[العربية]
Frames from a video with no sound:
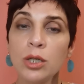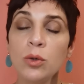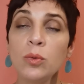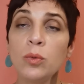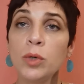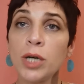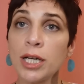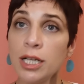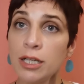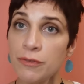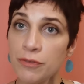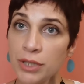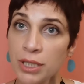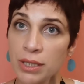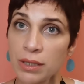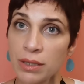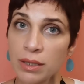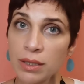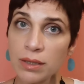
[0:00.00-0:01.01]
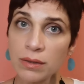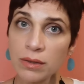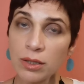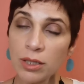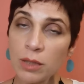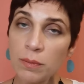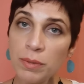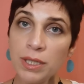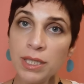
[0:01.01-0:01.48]
وعلى فكره
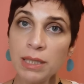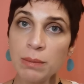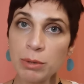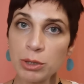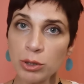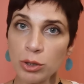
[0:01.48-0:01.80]
الطلبيه اللي